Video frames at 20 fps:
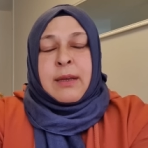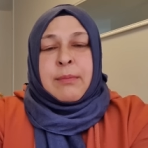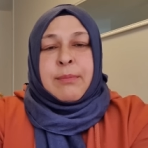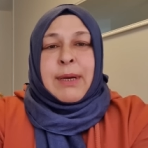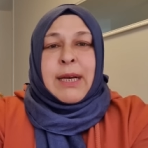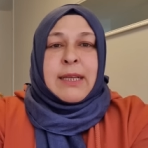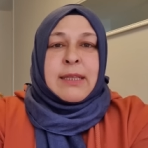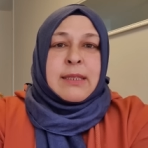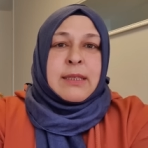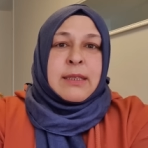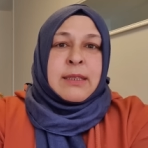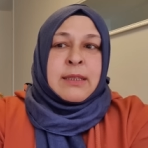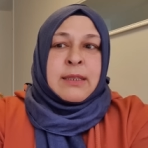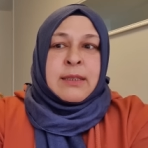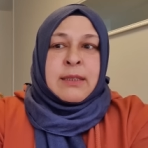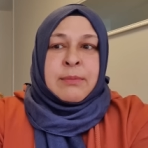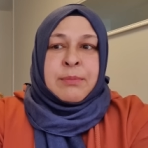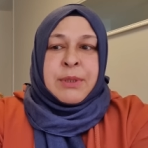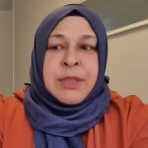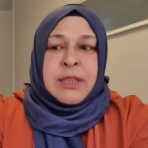Ben
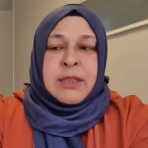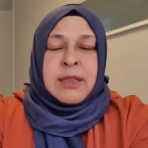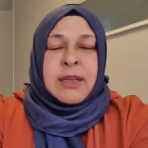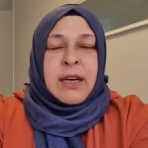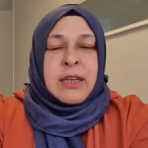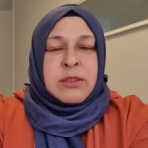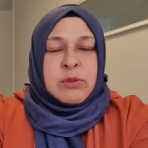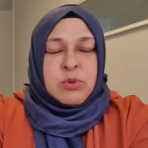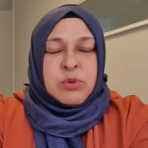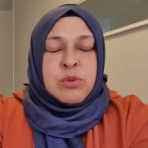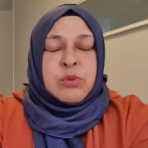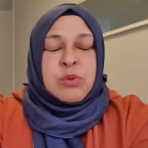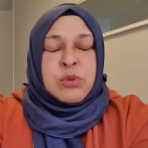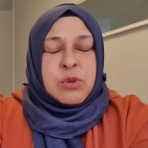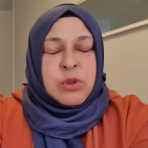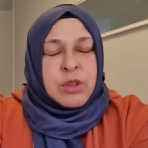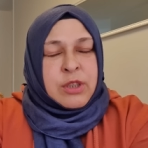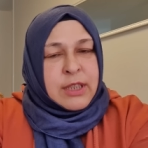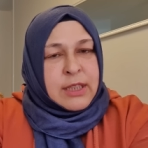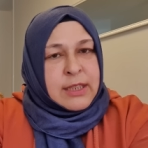e, birkaç gün
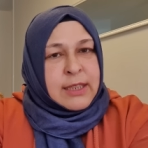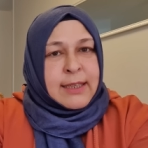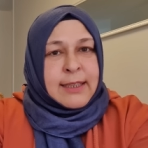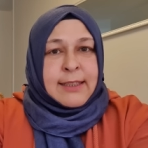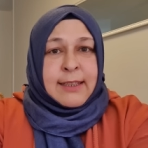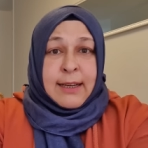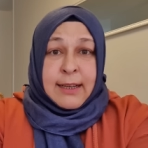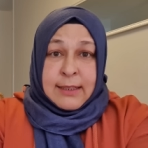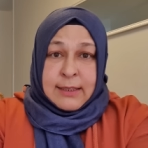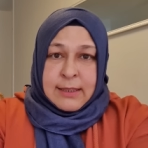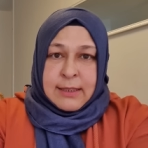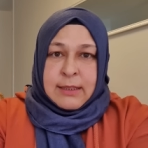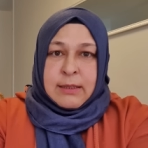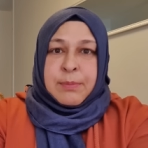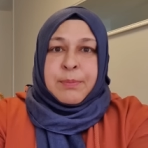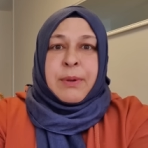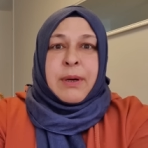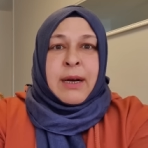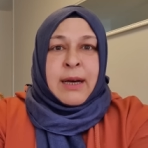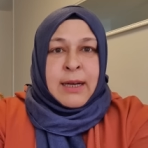sonra tekrar
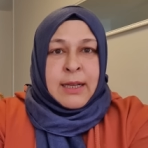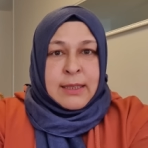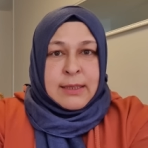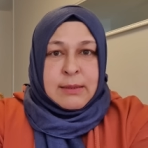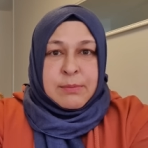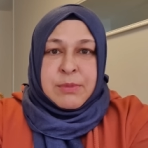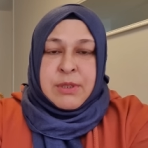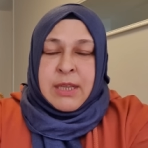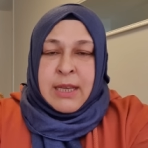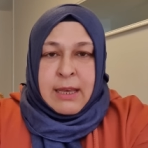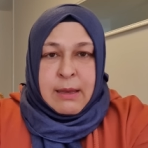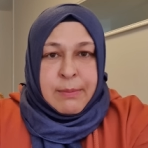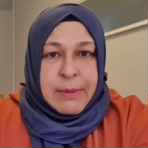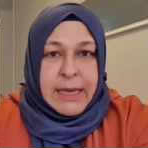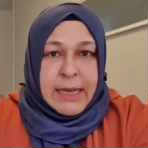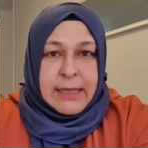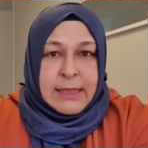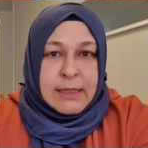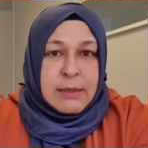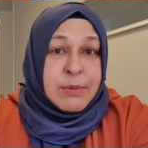gidip aldım temin
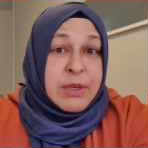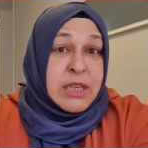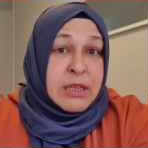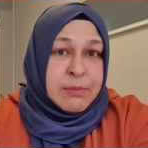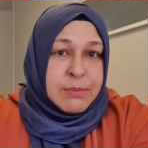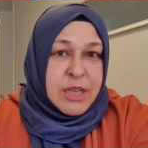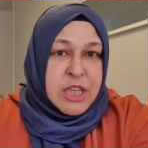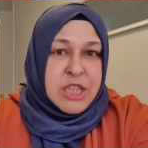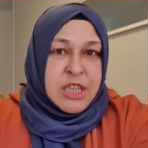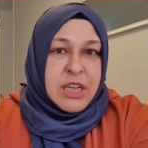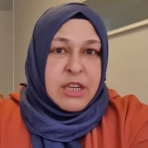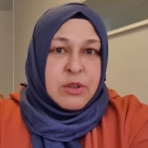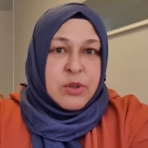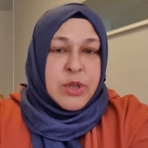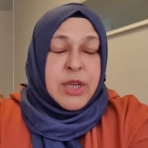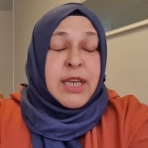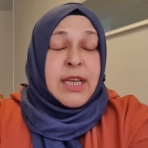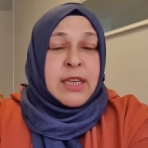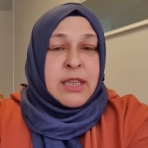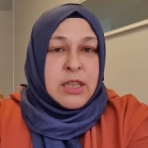ettim. 25
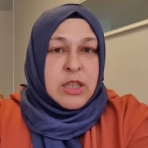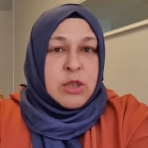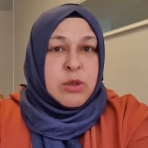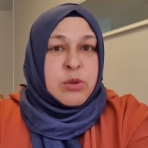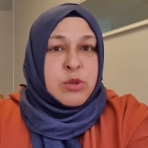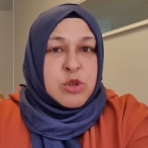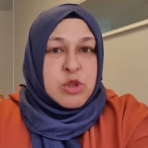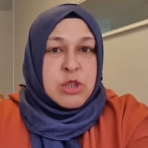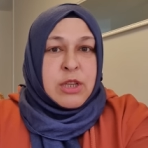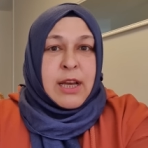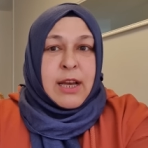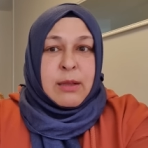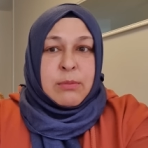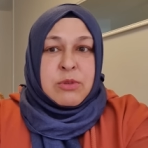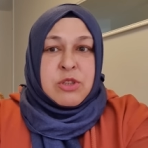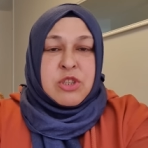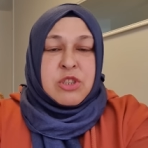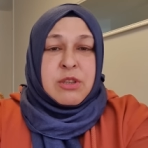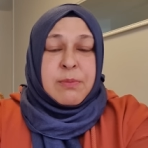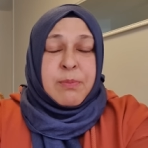euroya 2 kilosunu
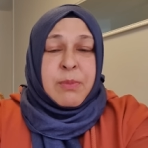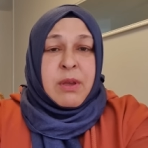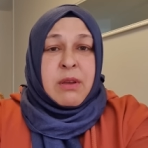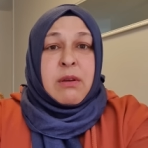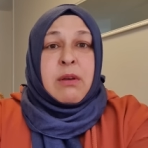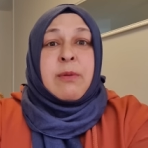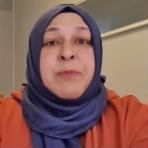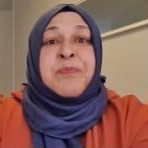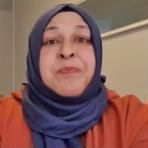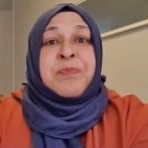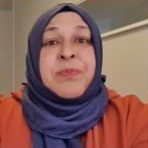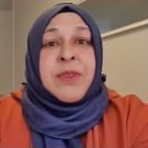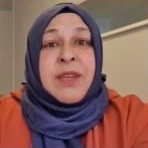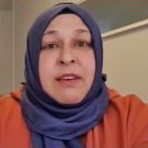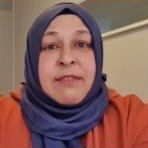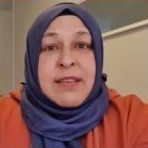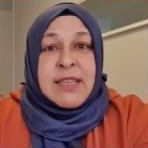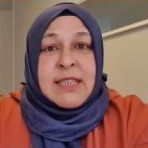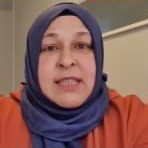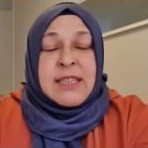almıştım.
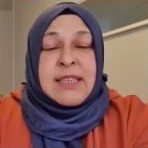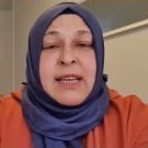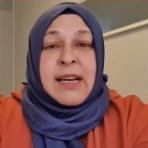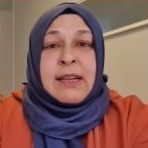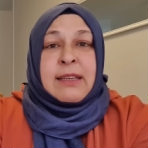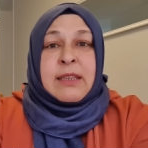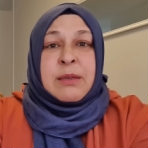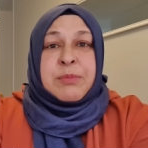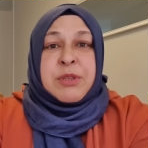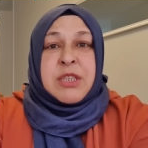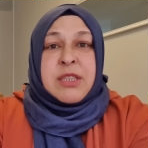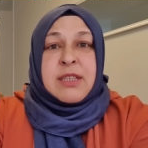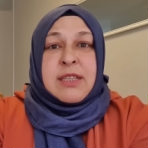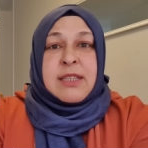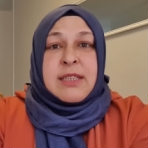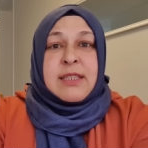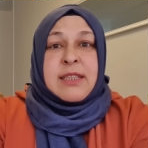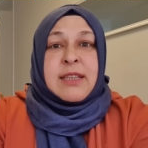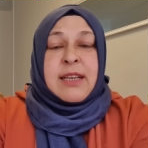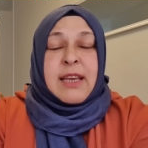Ve sizler
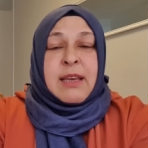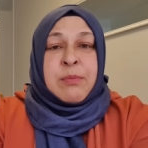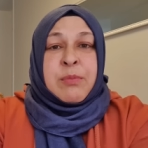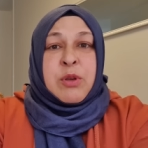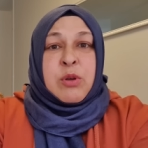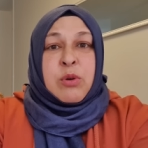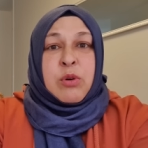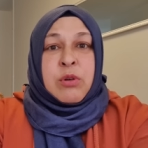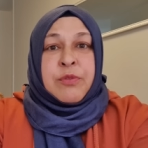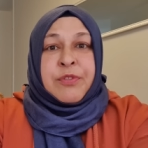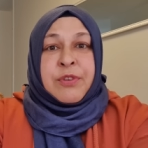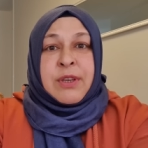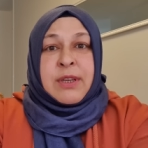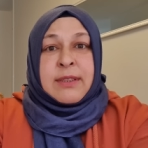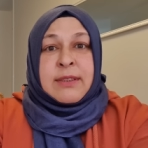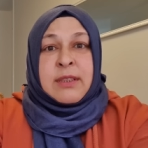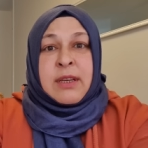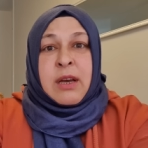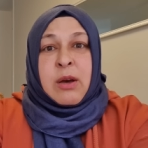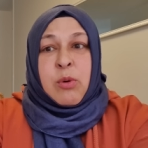demiştiniz ki ne Emine o
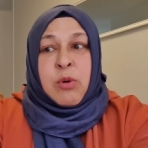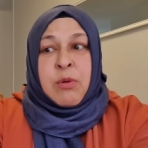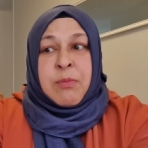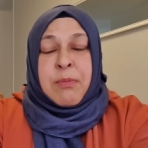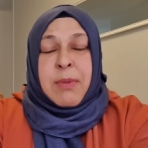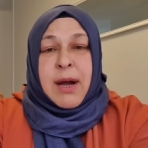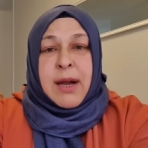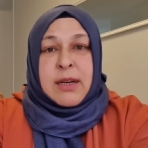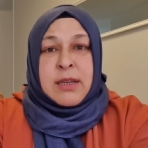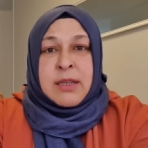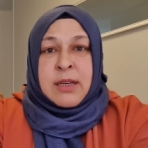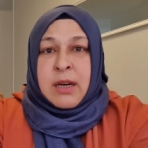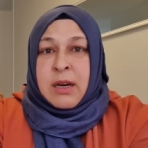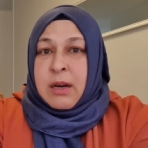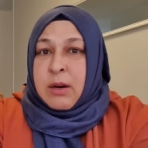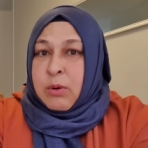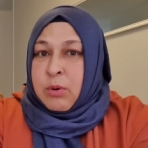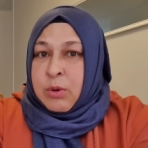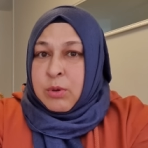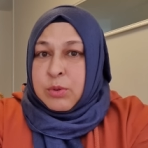fiyata o
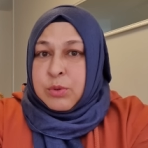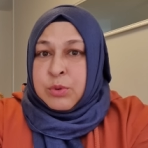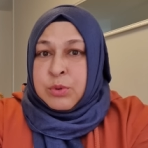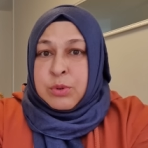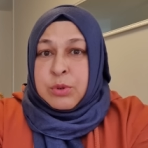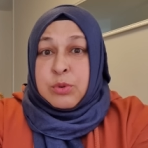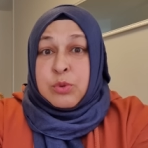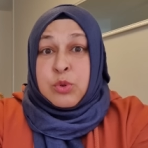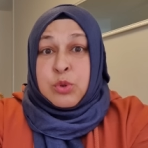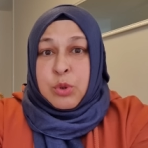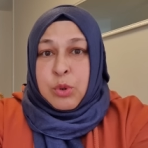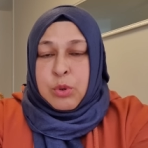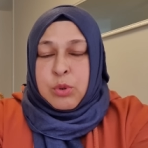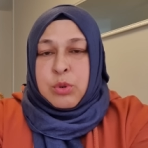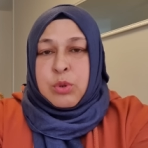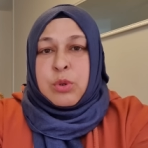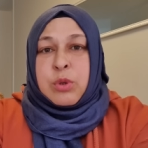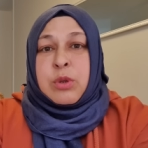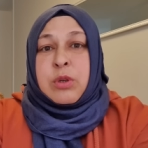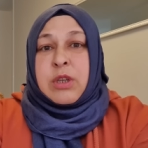marka o ürün
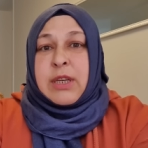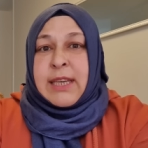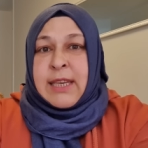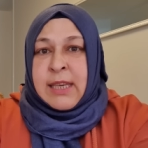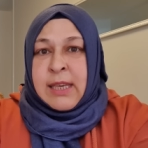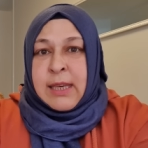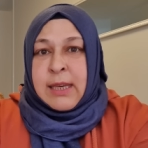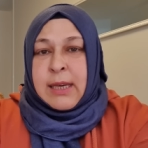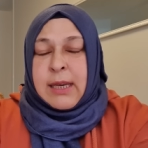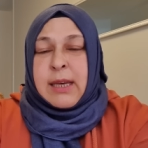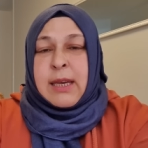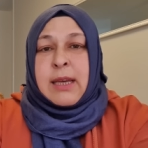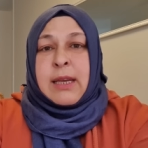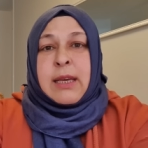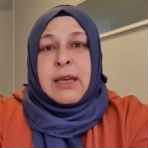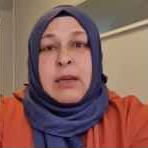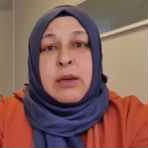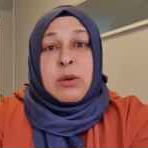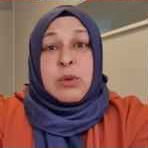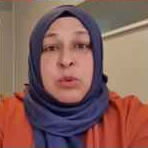çok iyi
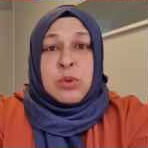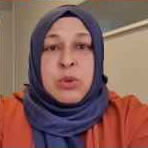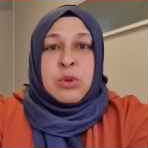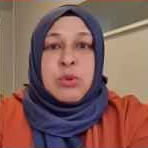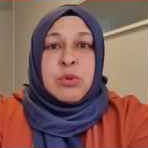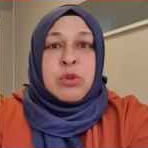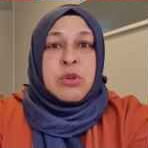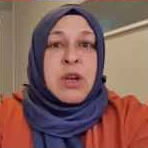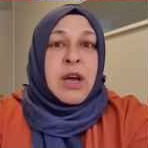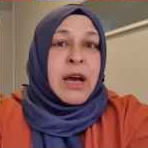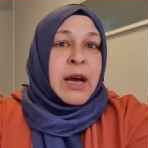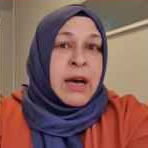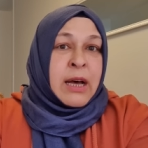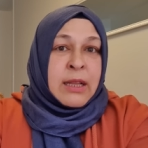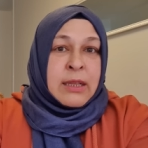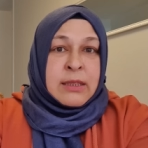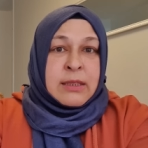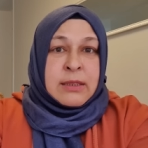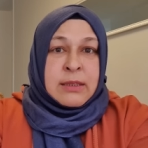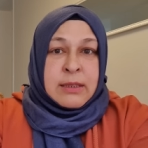uyguna
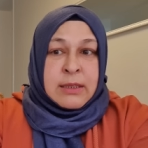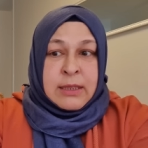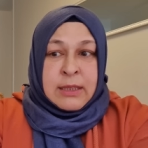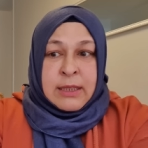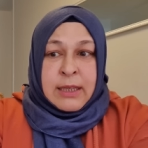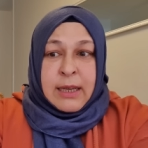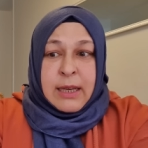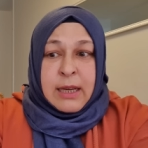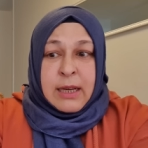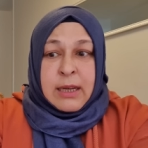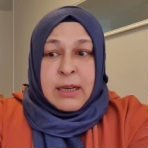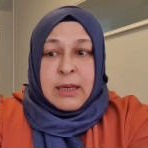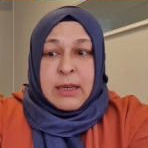aldın diye.